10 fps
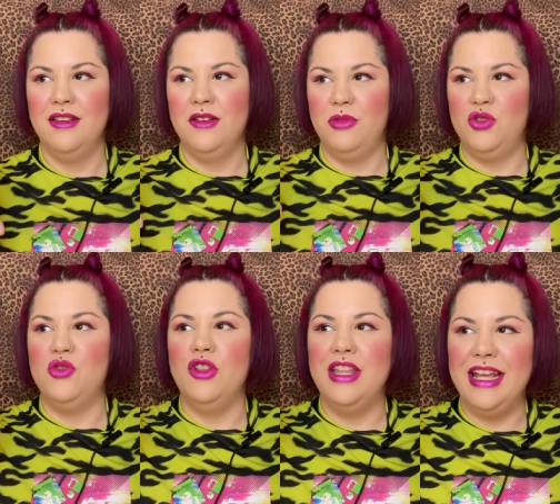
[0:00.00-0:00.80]
pues
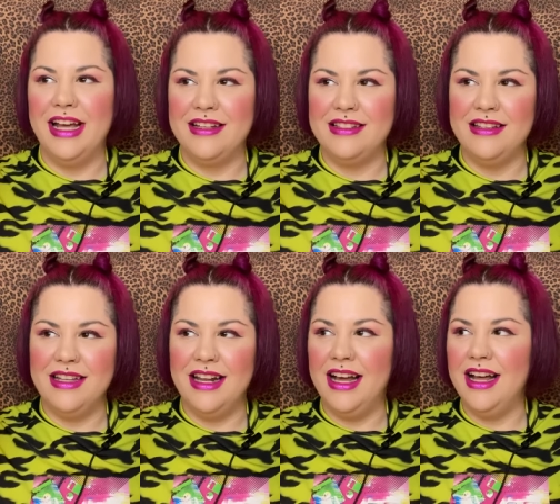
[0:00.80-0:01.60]
uno diría que este
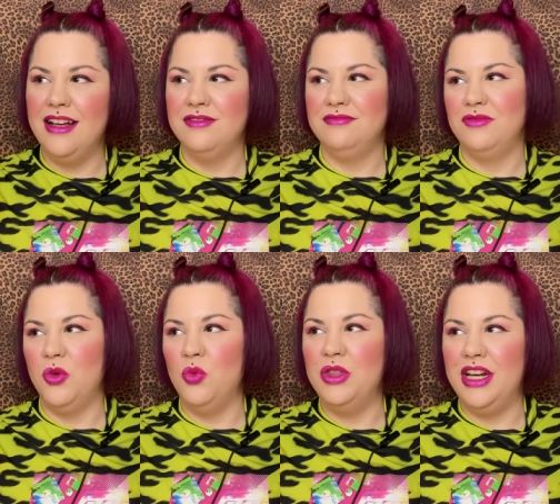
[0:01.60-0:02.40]
será
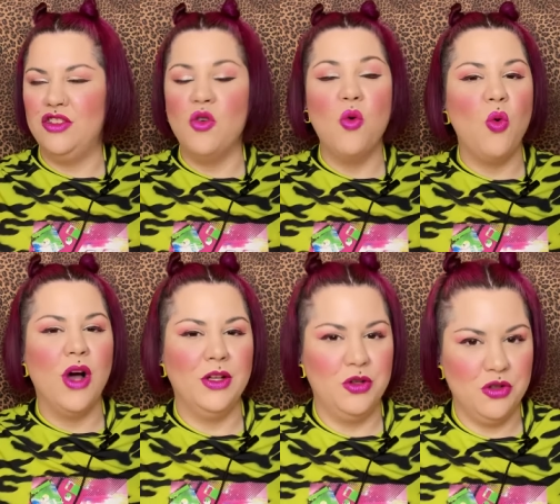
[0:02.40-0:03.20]
un 3 o un
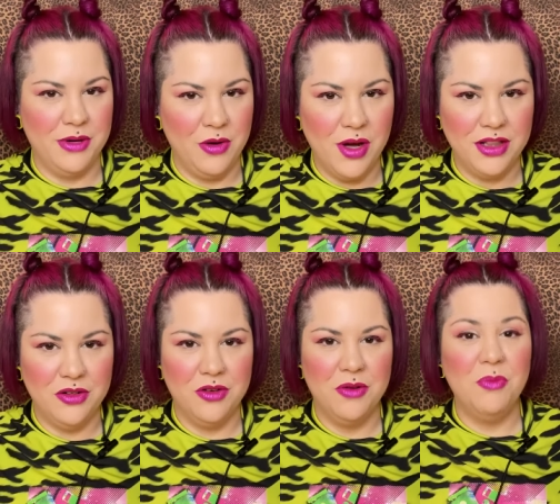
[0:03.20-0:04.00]
4 sobre
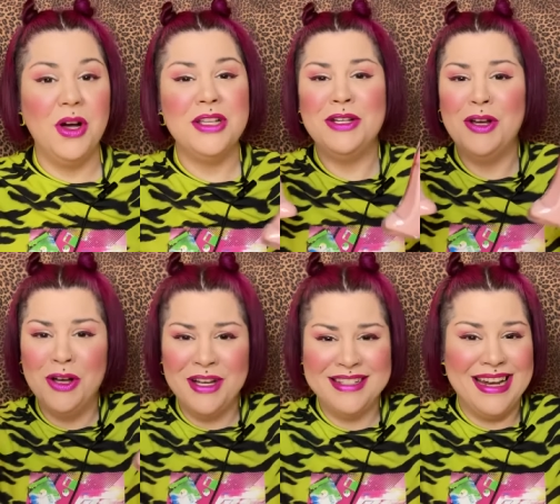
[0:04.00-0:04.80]
4. Pues
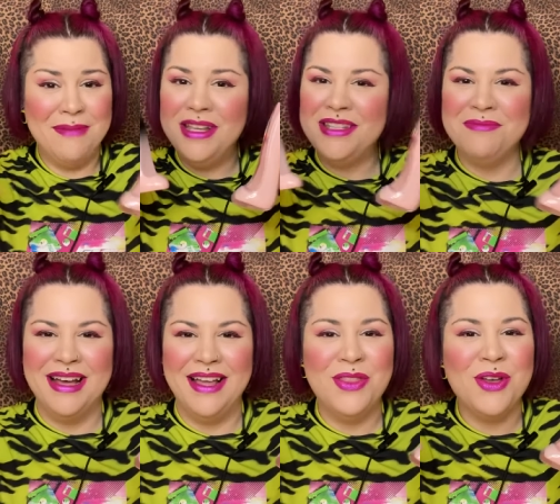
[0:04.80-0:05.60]
no, es la
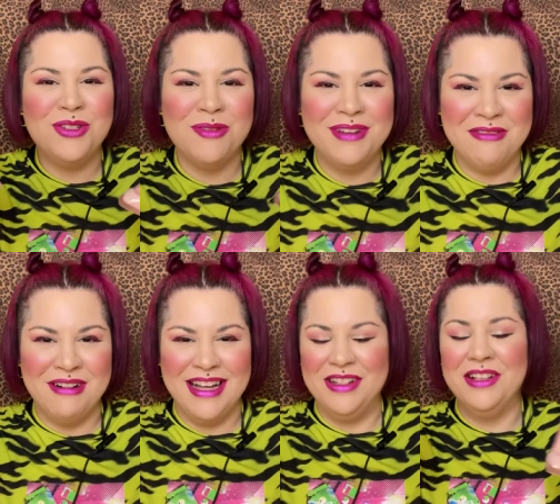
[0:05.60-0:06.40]
misma. 2 sobre
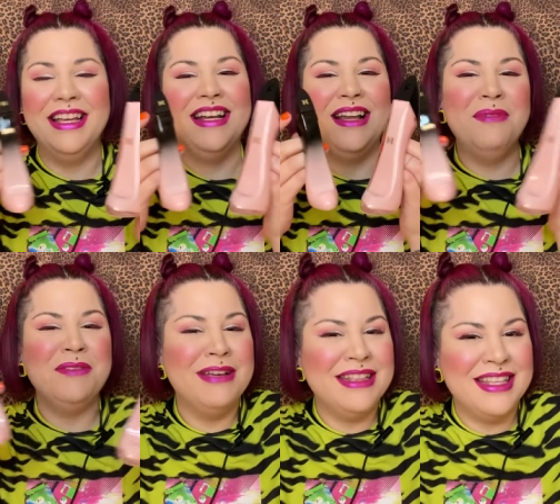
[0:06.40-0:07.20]
4 tiene la
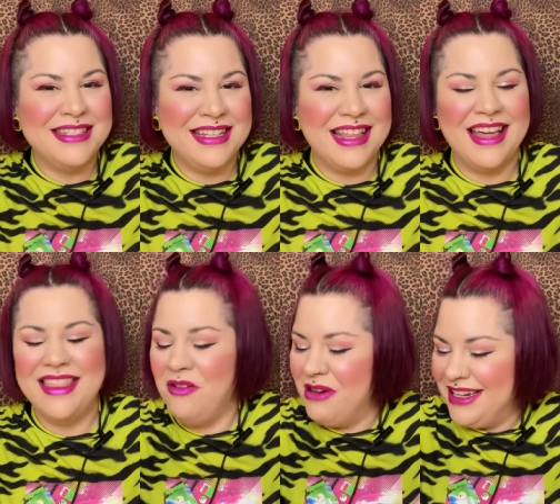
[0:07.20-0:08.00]
misma intensidad,
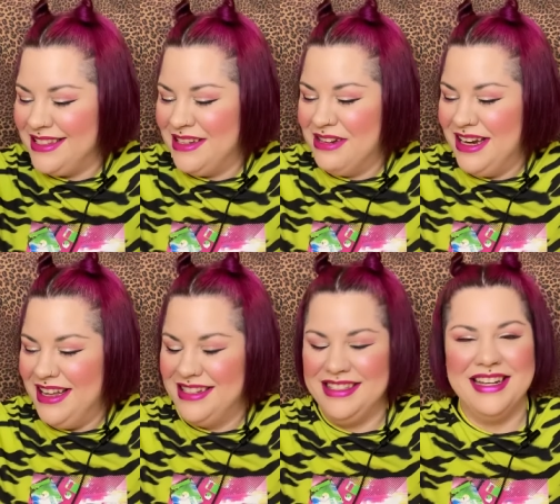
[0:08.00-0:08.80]
da igual que sea un
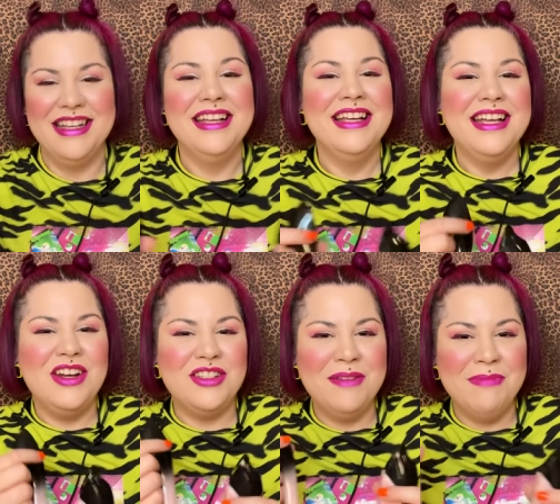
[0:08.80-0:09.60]
elixir.
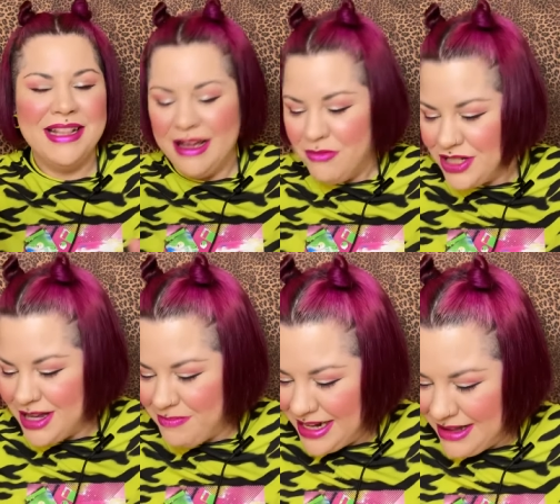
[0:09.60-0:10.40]
Nos inventamos
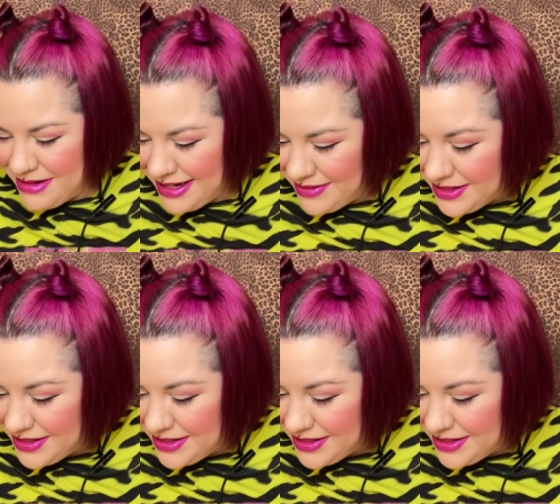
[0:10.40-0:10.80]
la palabra.